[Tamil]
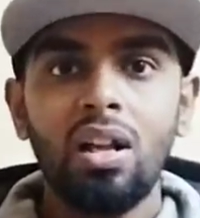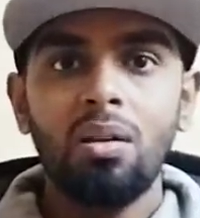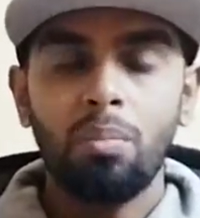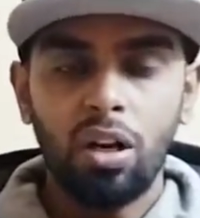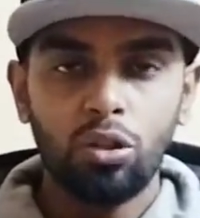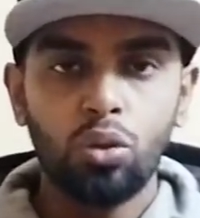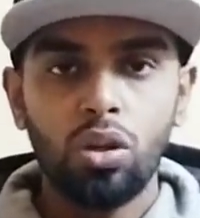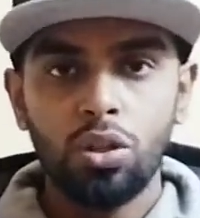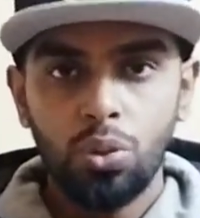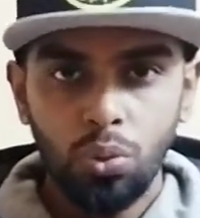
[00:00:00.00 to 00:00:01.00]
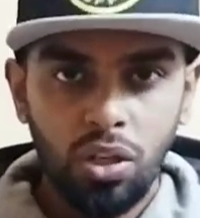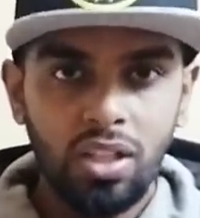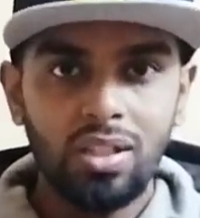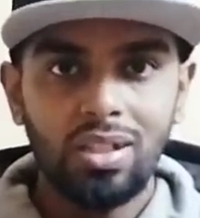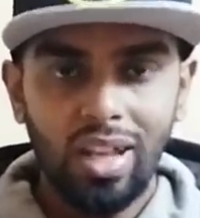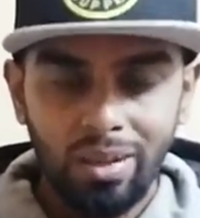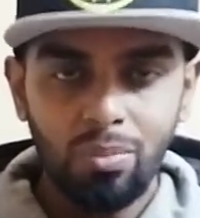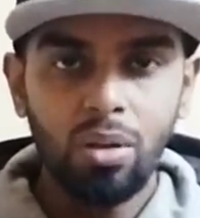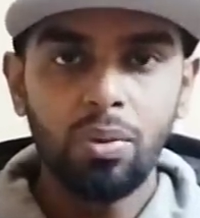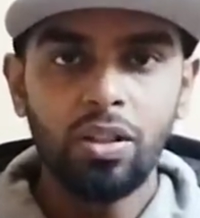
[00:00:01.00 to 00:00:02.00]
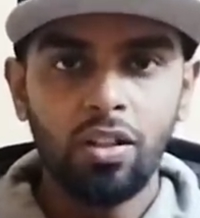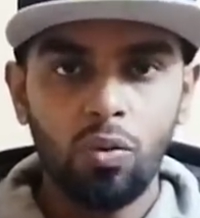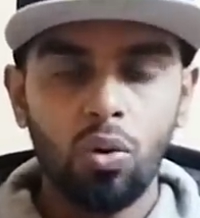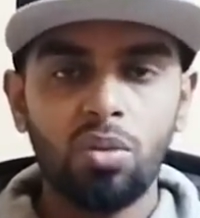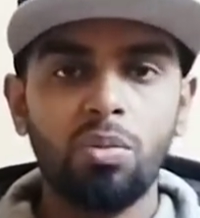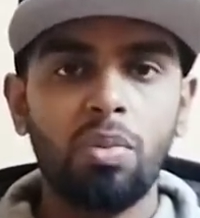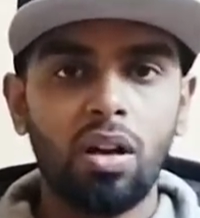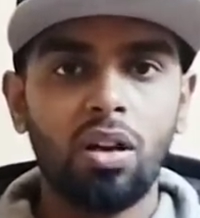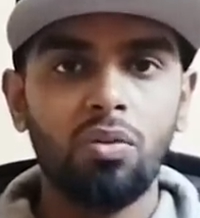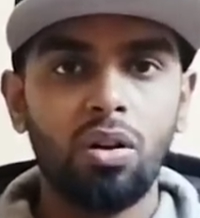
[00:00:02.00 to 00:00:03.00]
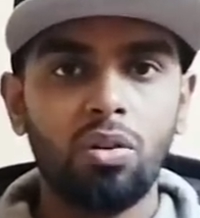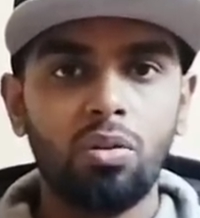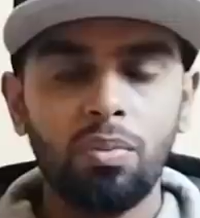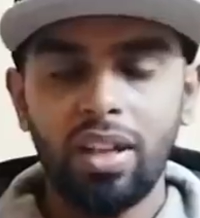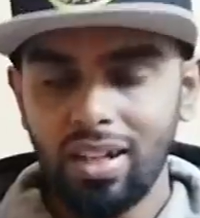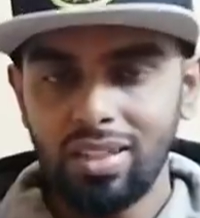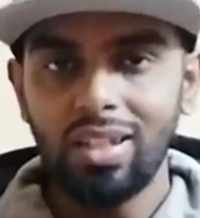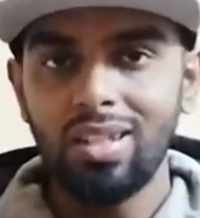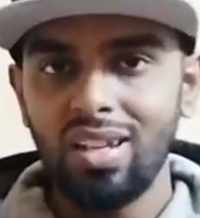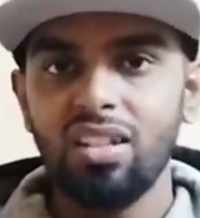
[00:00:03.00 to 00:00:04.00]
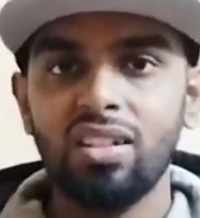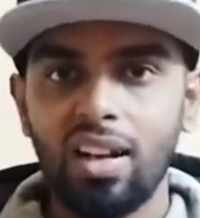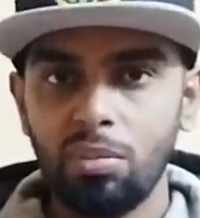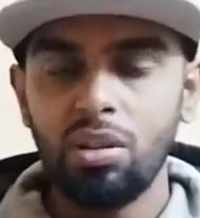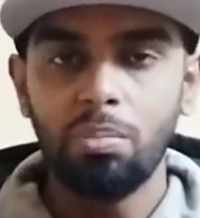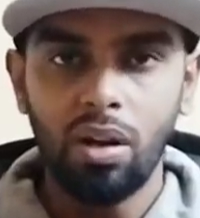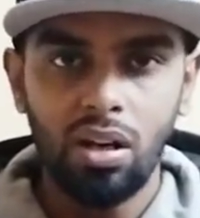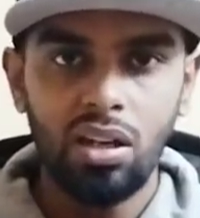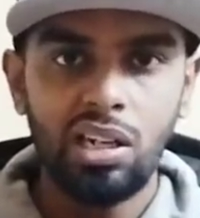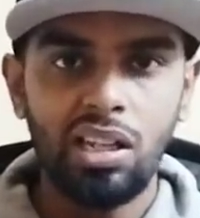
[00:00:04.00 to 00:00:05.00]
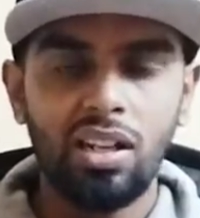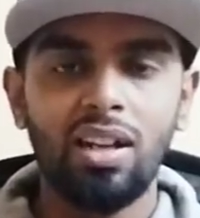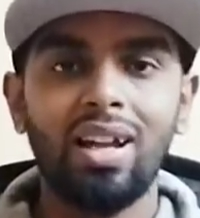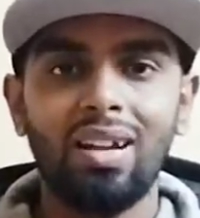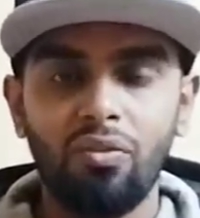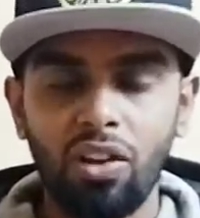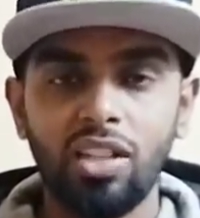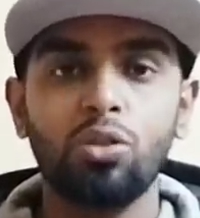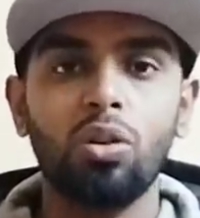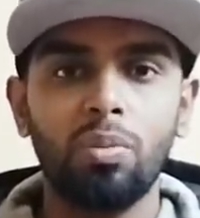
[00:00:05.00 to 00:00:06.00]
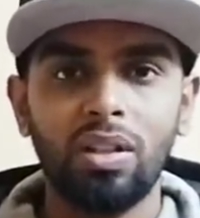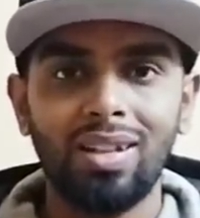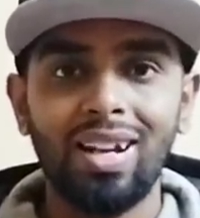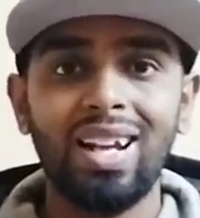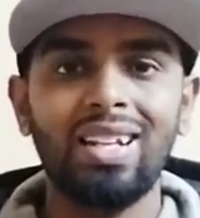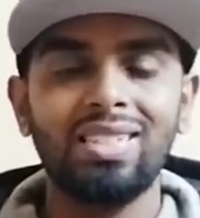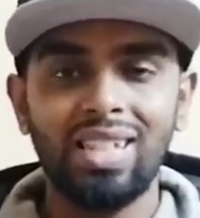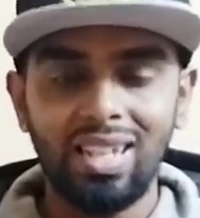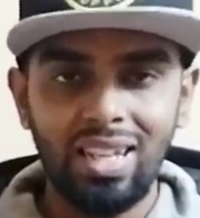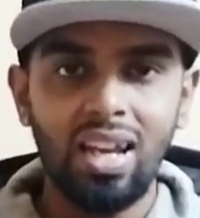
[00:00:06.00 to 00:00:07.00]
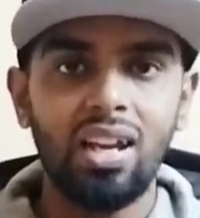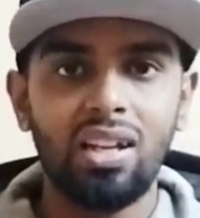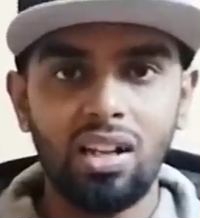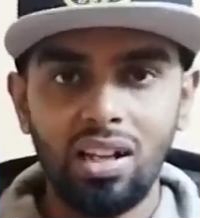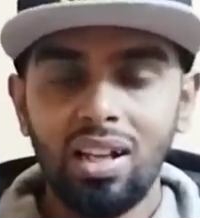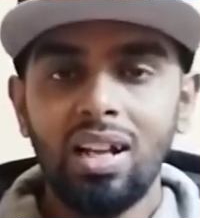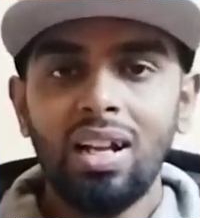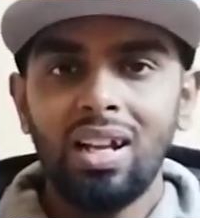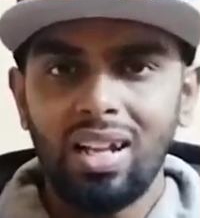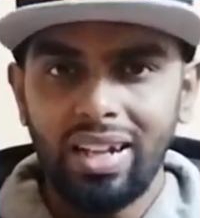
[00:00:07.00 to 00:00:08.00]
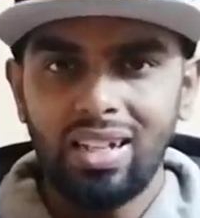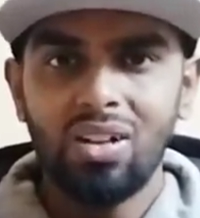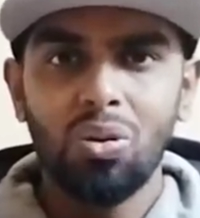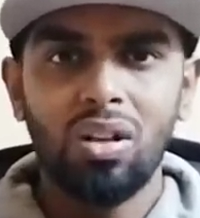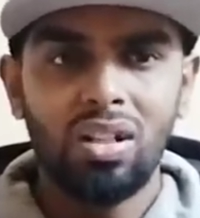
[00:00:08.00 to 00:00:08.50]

படத்தோட ஷூட்டிங் டைமில் பார்த்தீங்கன்னா உடம்பு பக்காவாக இருக்கும் எனக்கு தெரிஞ்சு அது தளபதி பண்ணுறாருன்னு நினைக்கிறேன் அண்ட் ஃபேஸ் கூட பார்த்தீங்கன்னா லைட்டாக ஸ்கின்னியாக ஆயிருக்கு லைட்டாக ஒரு